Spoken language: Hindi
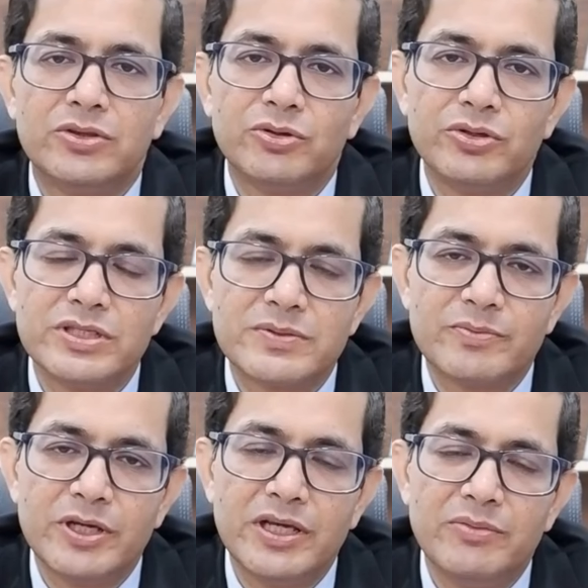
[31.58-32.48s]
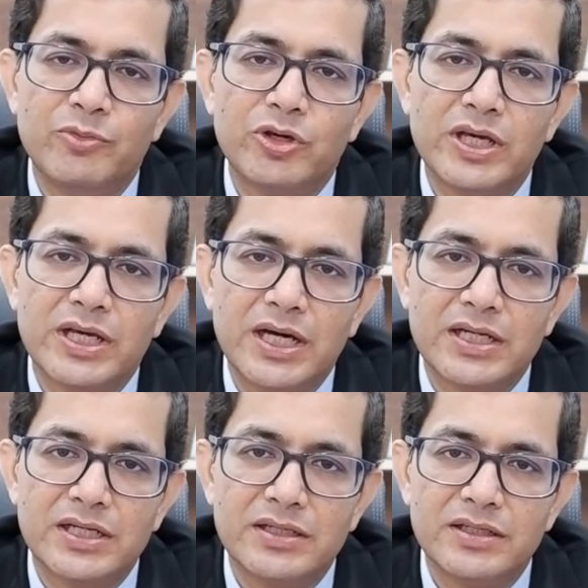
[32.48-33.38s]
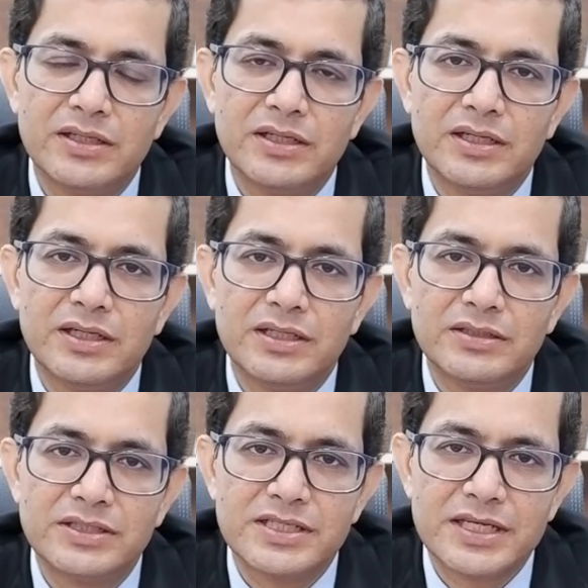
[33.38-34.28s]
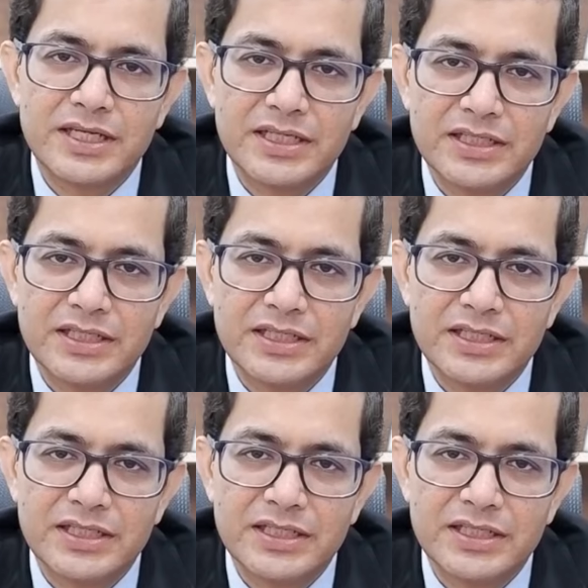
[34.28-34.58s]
तो इसमें मुख्य कारण जैसे कि